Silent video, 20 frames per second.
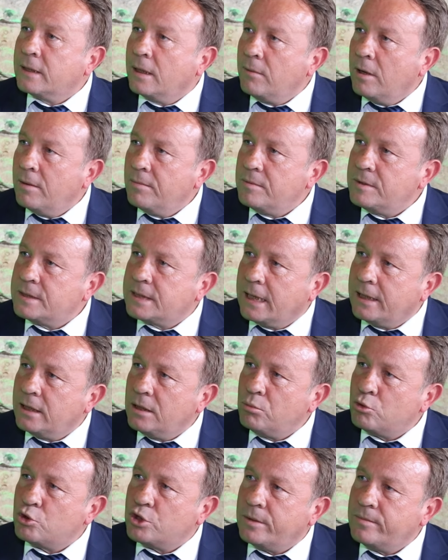tamamı biz
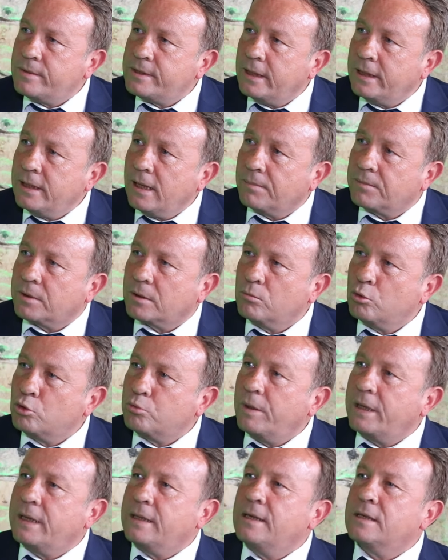kendi bütçemizden yaptık. Bu
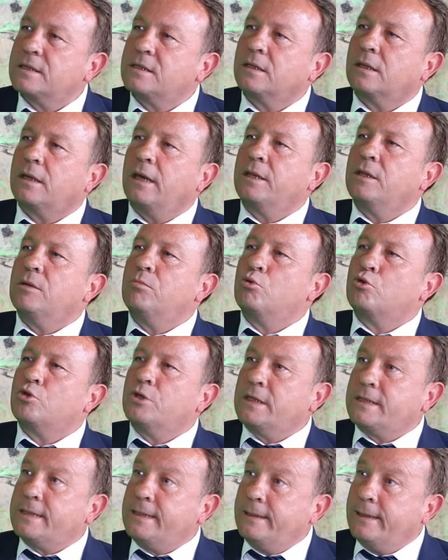belediyesinin kendi
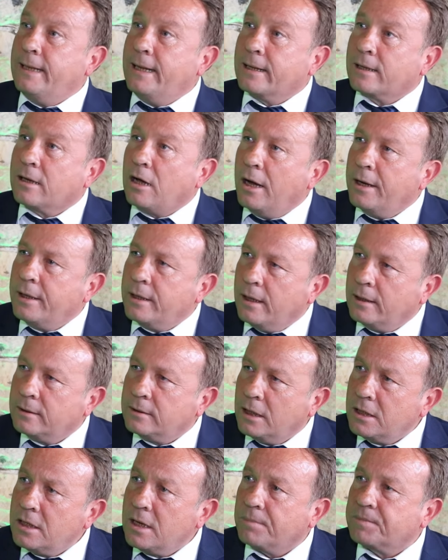bütçesinden,
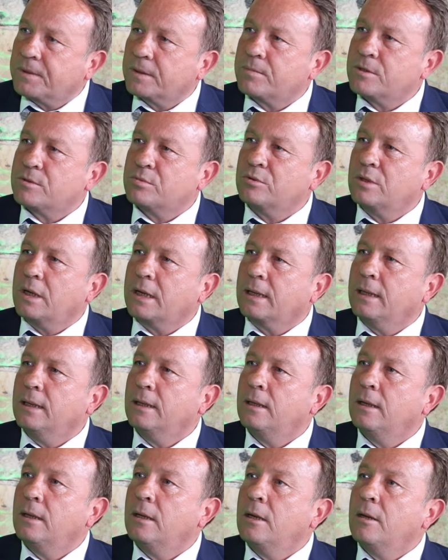kaynağından yaptık biz bunları.
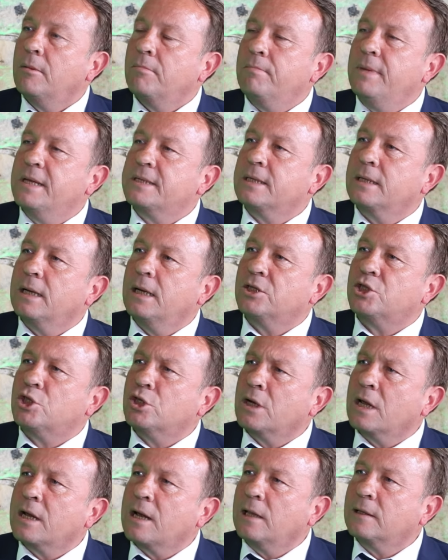Mesela
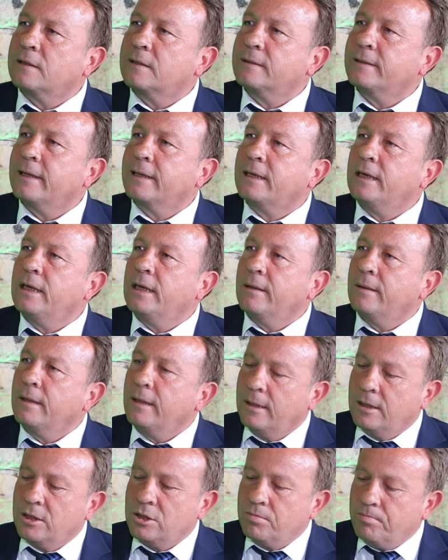Çınar altındaki
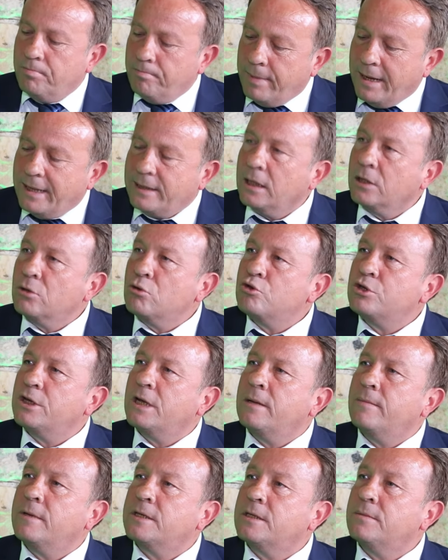meydan
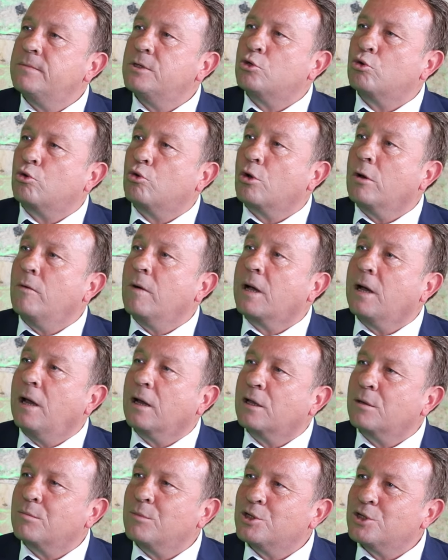düzenlemesini biz Çukurova
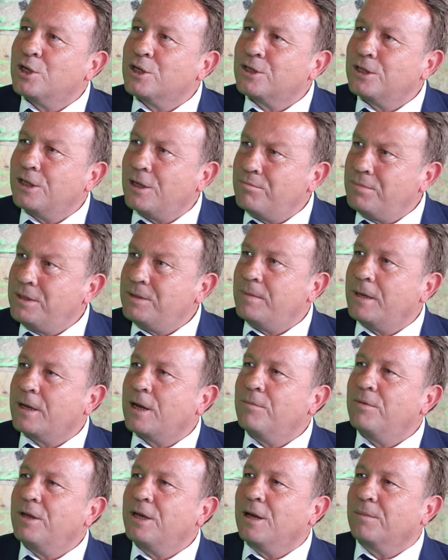Kalkınma Ajansı ile biz
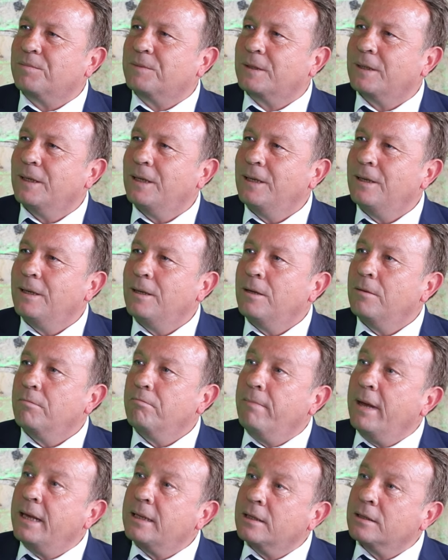beraber yaptık
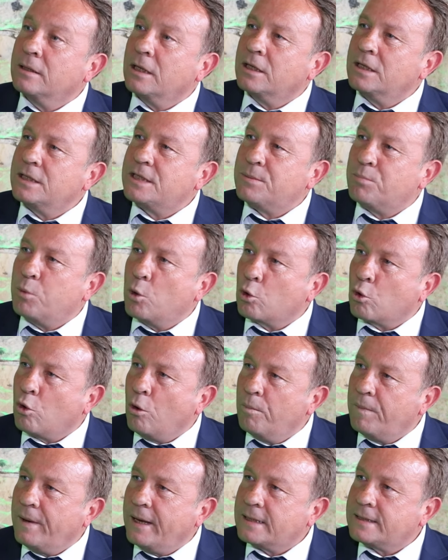meydandaki spor
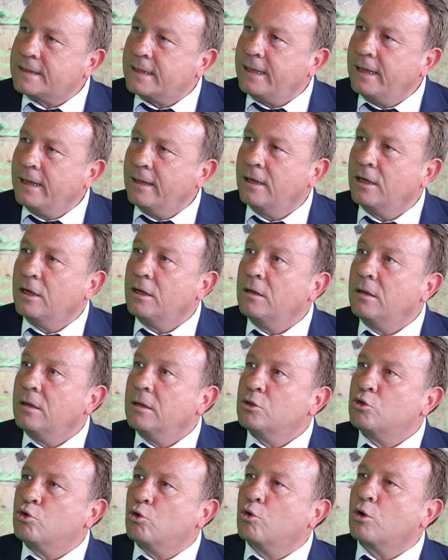kompleksini
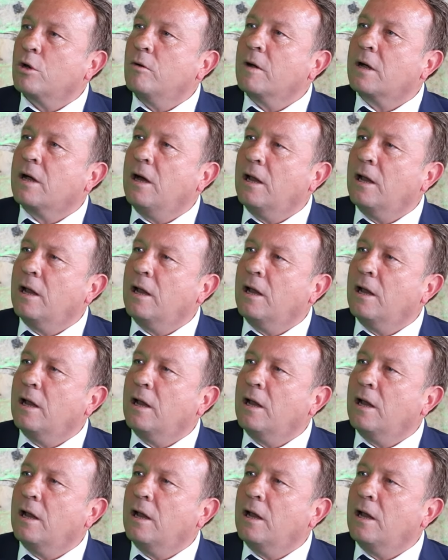Çukurova